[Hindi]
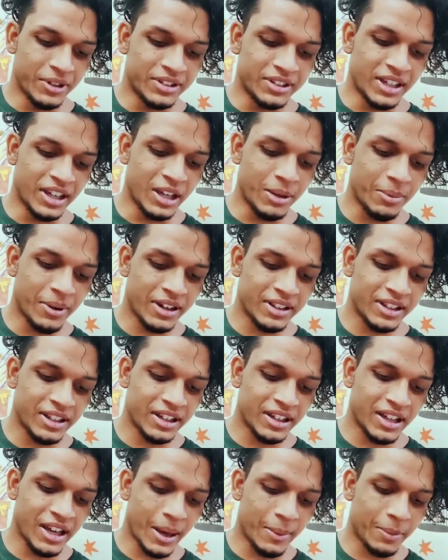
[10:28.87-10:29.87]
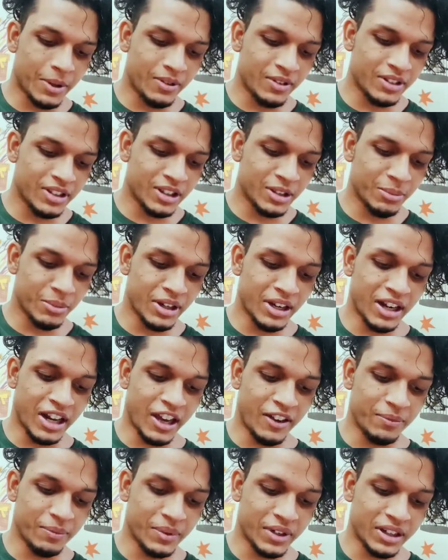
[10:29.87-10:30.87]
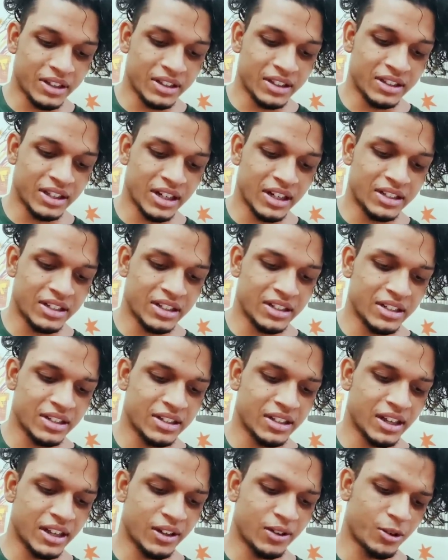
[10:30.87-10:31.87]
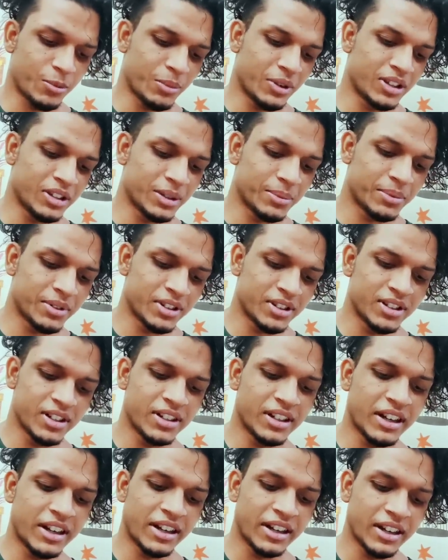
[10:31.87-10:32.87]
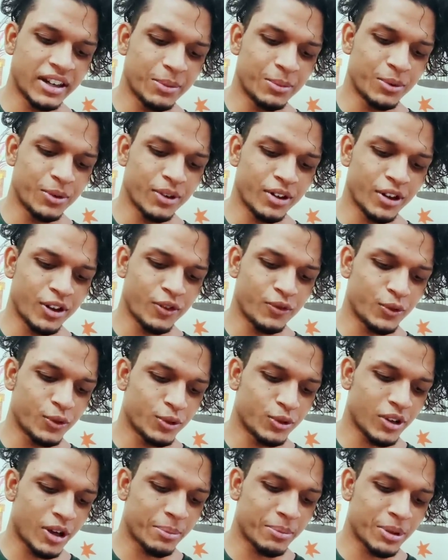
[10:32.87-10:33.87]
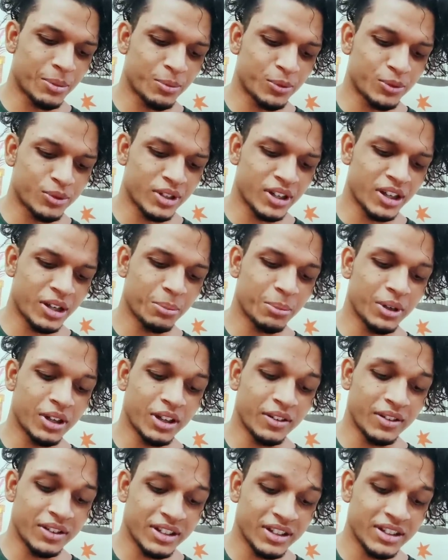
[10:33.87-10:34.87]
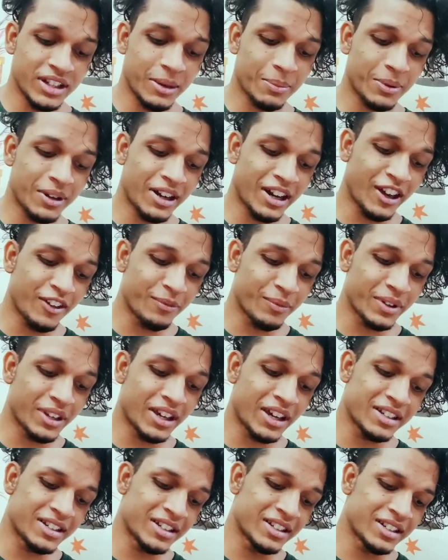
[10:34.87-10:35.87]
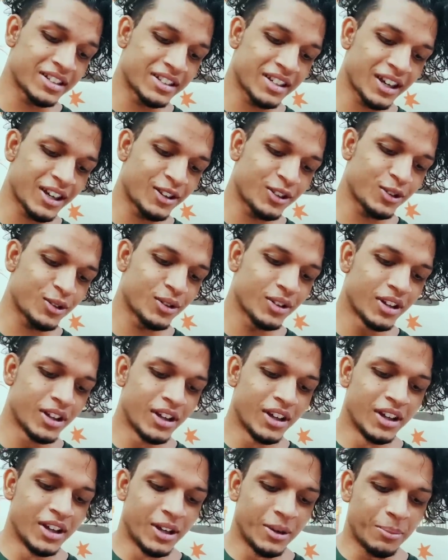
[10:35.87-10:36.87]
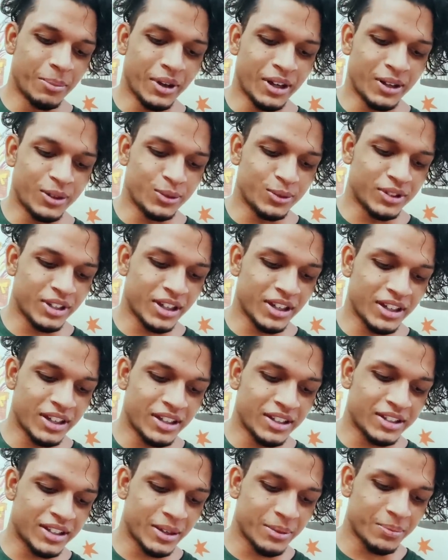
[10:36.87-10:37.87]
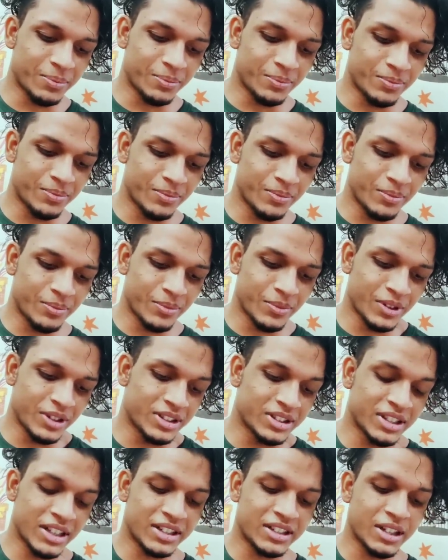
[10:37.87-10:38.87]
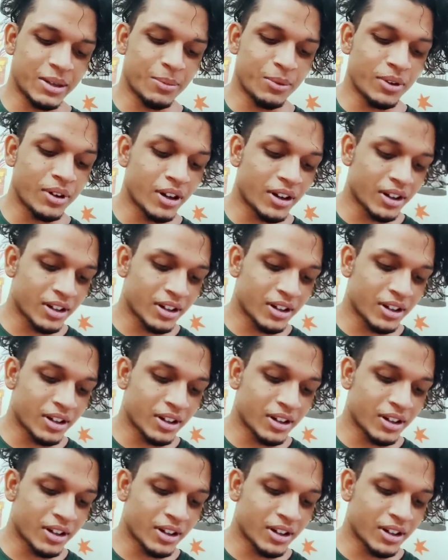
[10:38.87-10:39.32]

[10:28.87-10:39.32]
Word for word: बस यही बात है कि आपकी वजह से मेरी लाइफ में कितने सारे चेंजेस आए हैं और मैं इस शर्ट के लिए नहीं बोल रहा हूँ वो तो आपने पूछा कि मेरी वजह से आपकी लाइफ में क्या चेंजेस आए हैं तो मैंने सोचा कि ये सब इससे अच्छा